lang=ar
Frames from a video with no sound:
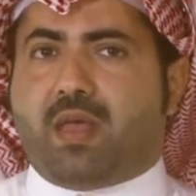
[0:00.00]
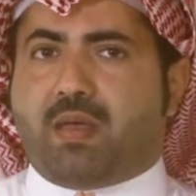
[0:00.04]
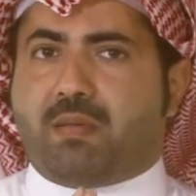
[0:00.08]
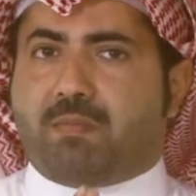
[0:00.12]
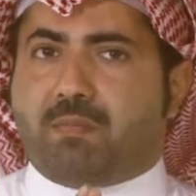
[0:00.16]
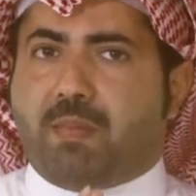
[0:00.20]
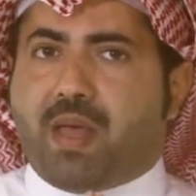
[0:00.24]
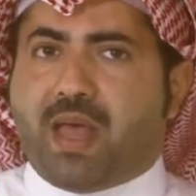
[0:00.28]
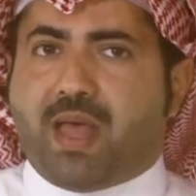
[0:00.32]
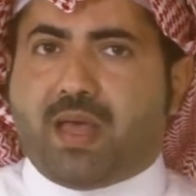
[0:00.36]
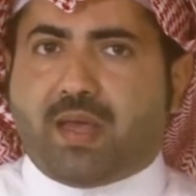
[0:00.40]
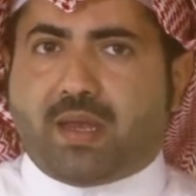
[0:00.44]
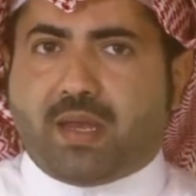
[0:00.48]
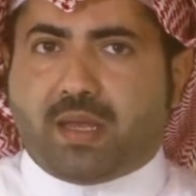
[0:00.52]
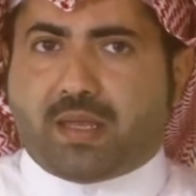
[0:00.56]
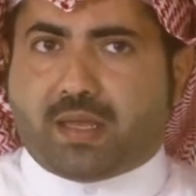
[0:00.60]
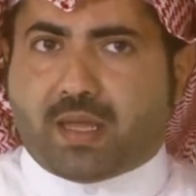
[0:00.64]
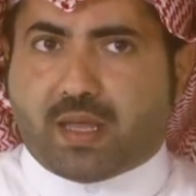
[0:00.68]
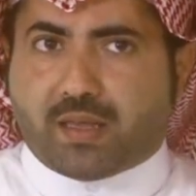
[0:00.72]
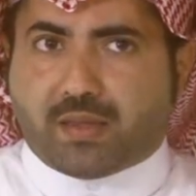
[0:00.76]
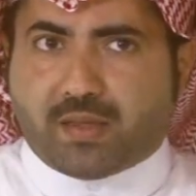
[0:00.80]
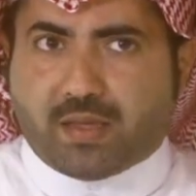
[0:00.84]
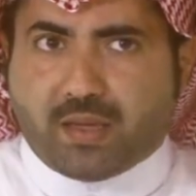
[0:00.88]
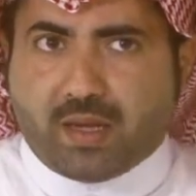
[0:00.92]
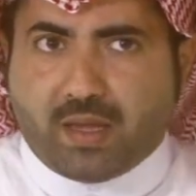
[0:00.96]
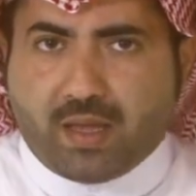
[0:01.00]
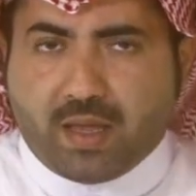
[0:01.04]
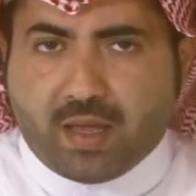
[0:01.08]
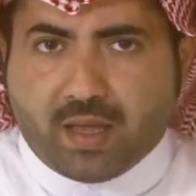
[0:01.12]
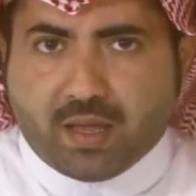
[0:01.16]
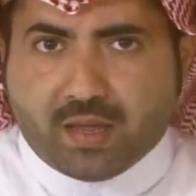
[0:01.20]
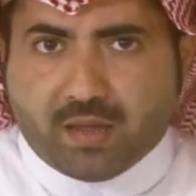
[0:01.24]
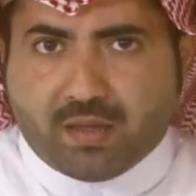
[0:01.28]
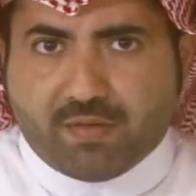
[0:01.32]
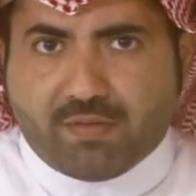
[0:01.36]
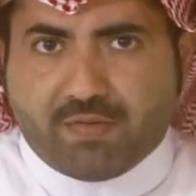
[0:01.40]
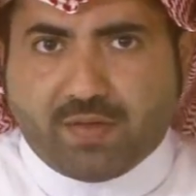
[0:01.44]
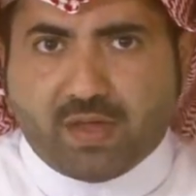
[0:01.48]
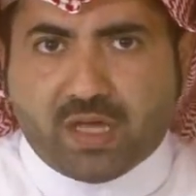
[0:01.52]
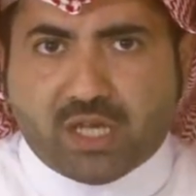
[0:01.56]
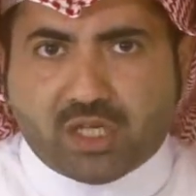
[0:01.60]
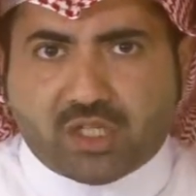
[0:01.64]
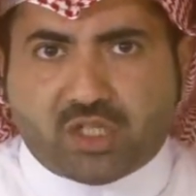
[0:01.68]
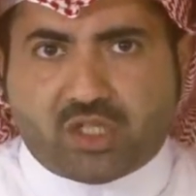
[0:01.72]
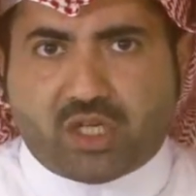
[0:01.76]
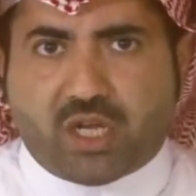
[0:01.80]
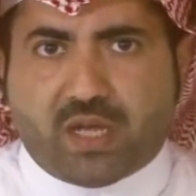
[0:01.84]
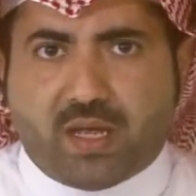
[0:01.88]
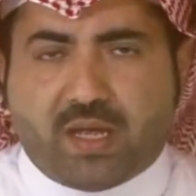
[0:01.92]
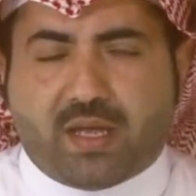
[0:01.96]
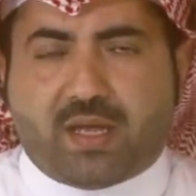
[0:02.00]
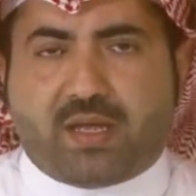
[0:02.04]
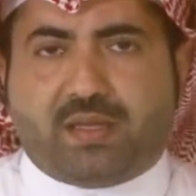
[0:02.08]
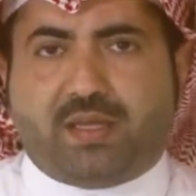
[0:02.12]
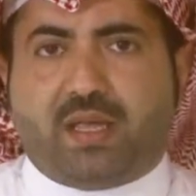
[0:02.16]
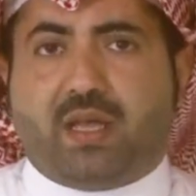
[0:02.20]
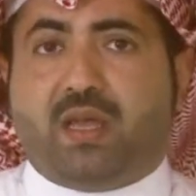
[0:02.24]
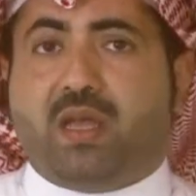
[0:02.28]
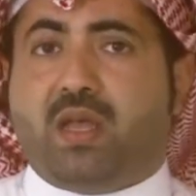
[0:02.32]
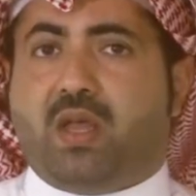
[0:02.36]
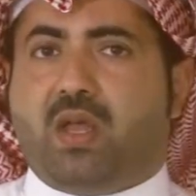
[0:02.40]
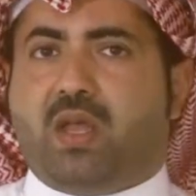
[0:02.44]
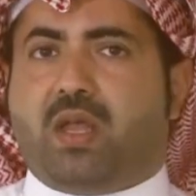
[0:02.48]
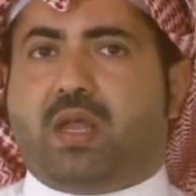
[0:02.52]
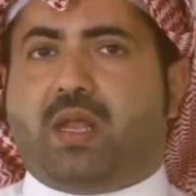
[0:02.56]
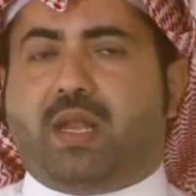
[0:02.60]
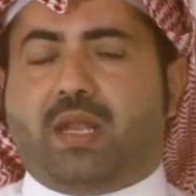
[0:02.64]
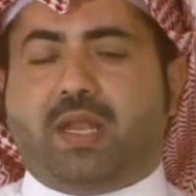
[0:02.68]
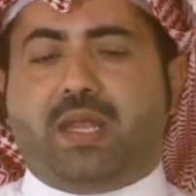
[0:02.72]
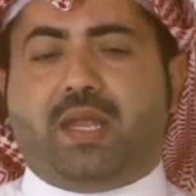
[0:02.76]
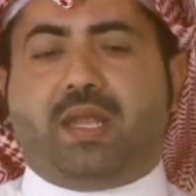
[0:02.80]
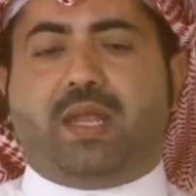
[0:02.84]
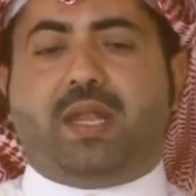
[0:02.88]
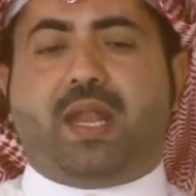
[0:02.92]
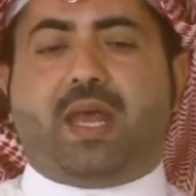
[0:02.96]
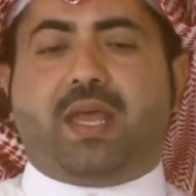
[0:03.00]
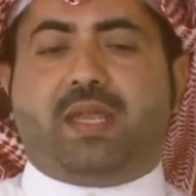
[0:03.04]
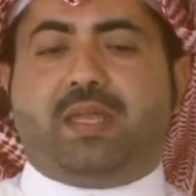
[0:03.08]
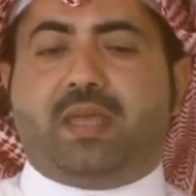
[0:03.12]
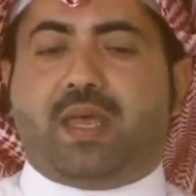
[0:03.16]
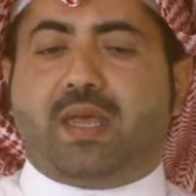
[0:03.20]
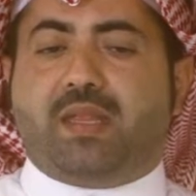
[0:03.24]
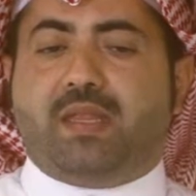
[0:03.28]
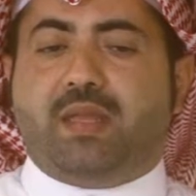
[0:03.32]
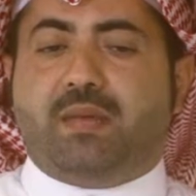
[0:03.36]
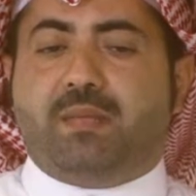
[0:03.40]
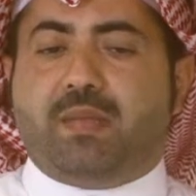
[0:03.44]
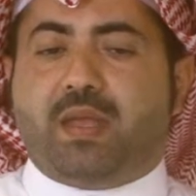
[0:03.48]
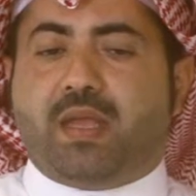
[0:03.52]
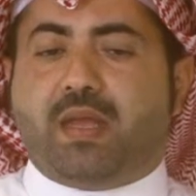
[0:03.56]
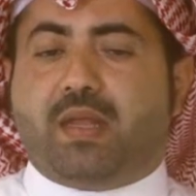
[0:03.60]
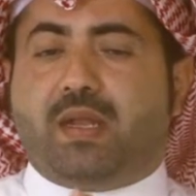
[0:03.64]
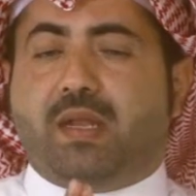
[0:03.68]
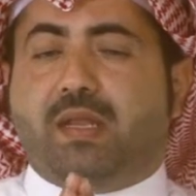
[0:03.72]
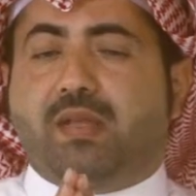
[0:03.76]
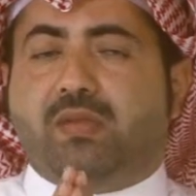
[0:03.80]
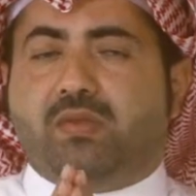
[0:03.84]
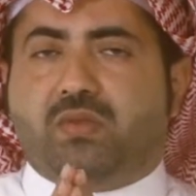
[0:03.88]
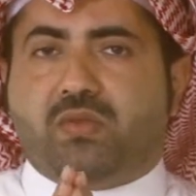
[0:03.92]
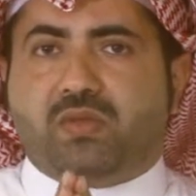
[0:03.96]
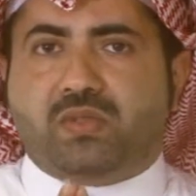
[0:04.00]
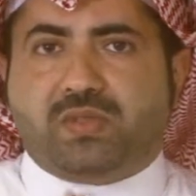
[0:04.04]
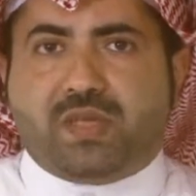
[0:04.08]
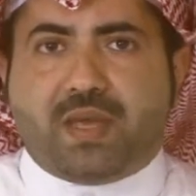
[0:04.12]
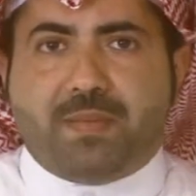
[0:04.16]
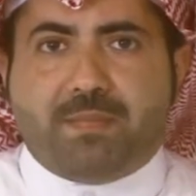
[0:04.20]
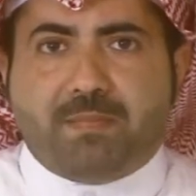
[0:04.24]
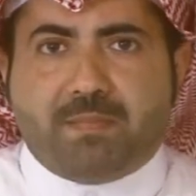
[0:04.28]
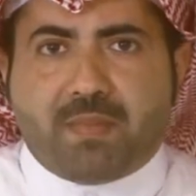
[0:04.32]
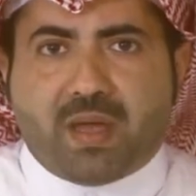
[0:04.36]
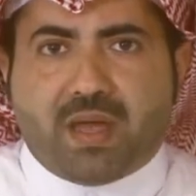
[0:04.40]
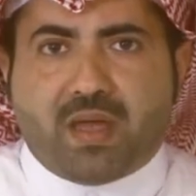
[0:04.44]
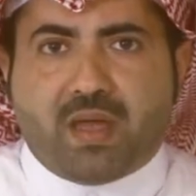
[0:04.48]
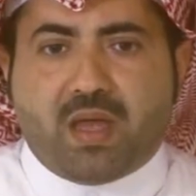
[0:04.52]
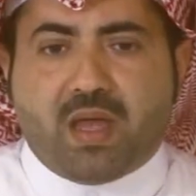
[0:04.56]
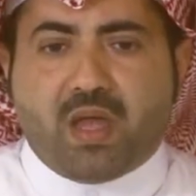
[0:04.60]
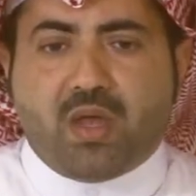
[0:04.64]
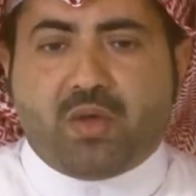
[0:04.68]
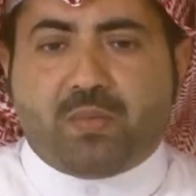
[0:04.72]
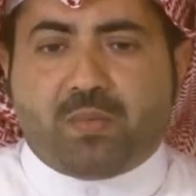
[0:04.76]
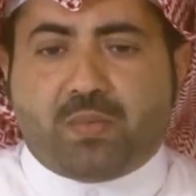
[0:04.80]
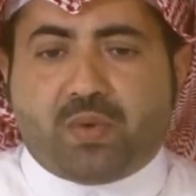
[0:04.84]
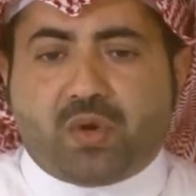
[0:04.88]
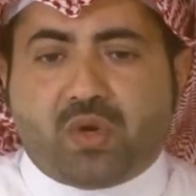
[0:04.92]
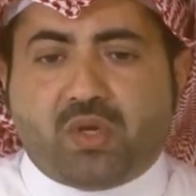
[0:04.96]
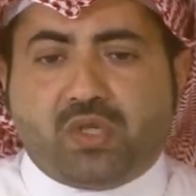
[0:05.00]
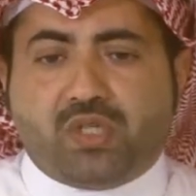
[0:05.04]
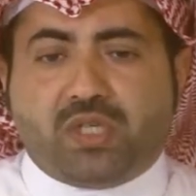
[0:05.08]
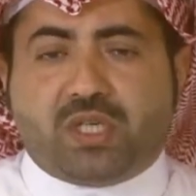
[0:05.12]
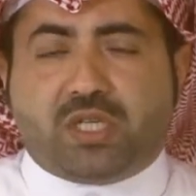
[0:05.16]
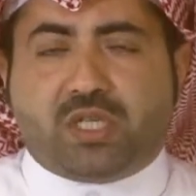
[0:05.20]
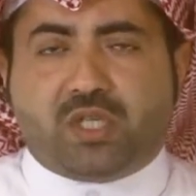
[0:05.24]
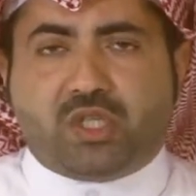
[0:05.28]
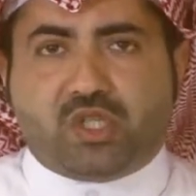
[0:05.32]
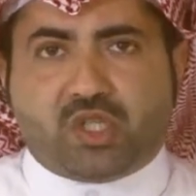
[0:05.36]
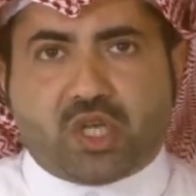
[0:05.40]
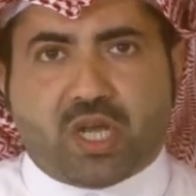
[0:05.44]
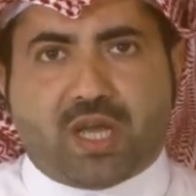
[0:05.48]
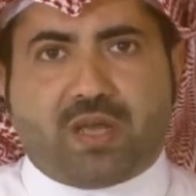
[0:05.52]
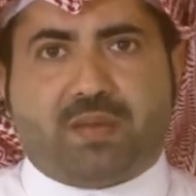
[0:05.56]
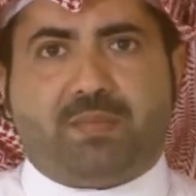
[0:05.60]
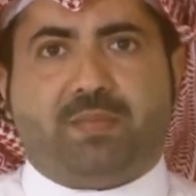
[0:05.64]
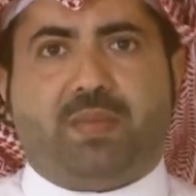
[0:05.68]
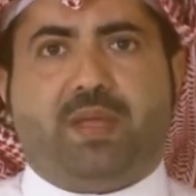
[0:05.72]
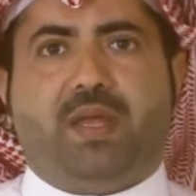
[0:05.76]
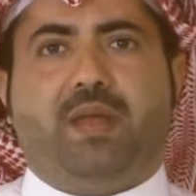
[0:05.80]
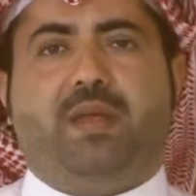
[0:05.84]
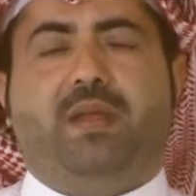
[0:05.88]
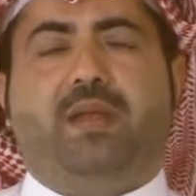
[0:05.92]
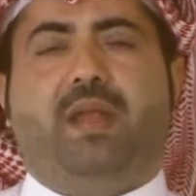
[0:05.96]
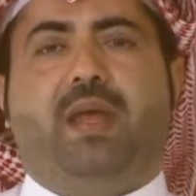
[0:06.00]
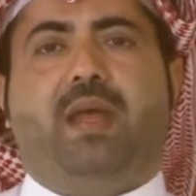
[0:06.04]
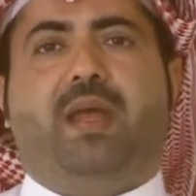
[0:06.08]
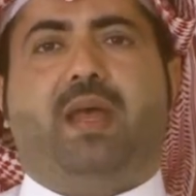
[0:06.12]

مالكه الحق في هالشهاده اللي هي الاكاديميه اللي تسمى بروجكت تشامبيون